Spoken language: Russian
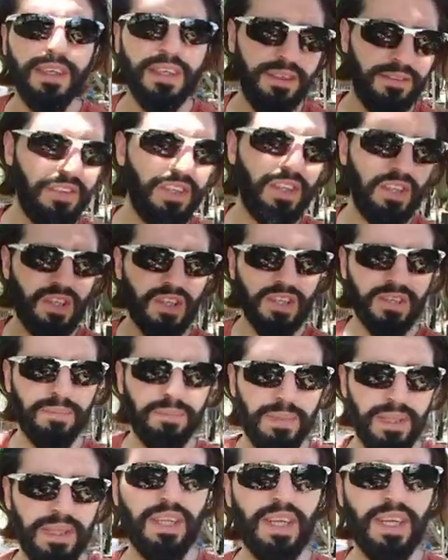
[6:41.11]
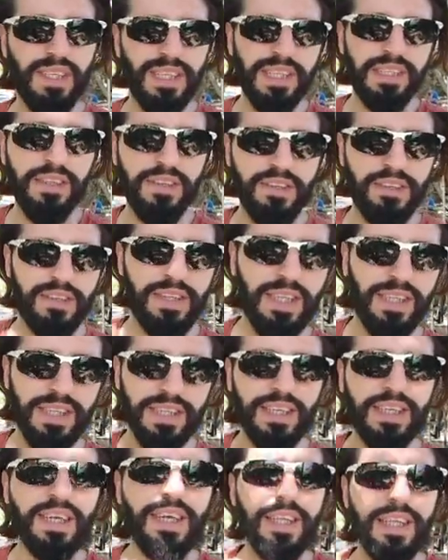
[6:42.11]
в
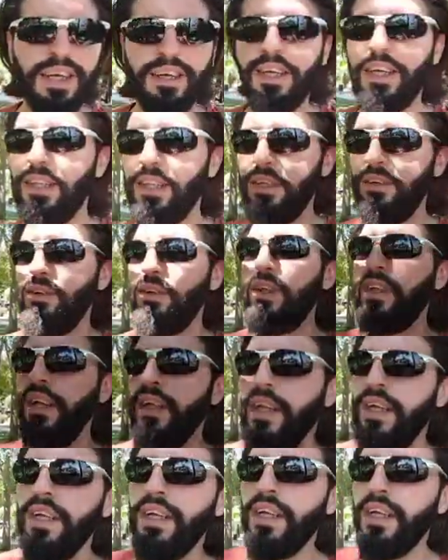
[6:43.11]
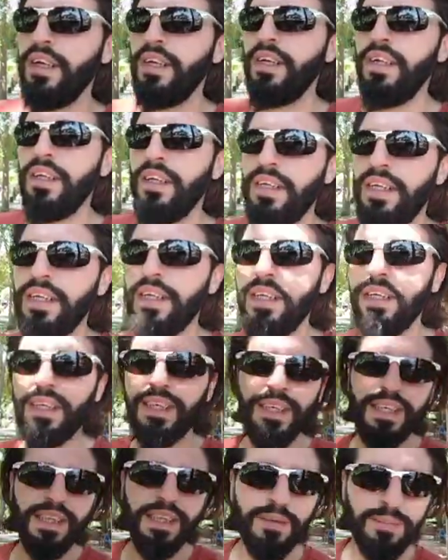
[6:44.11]
2015-2016 года, когда вот э, российский
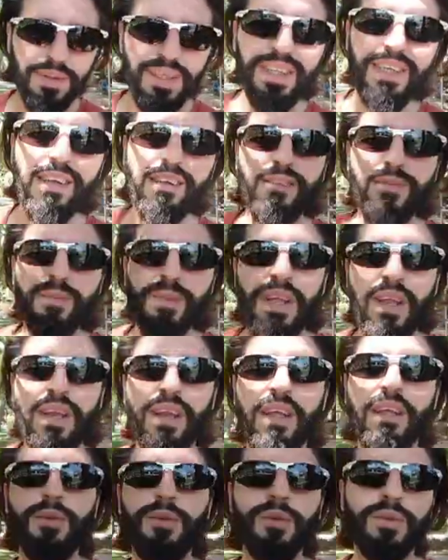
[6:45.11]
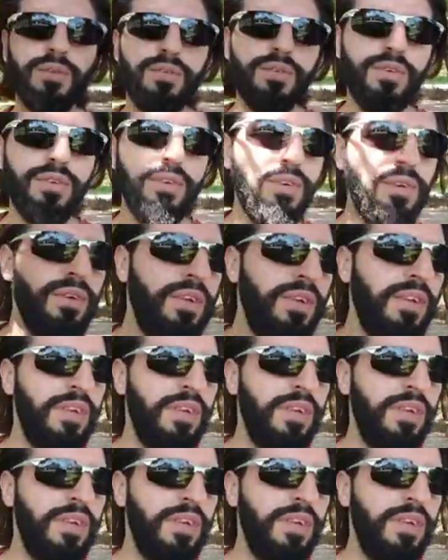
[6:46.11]
истребитель сбили, тут все,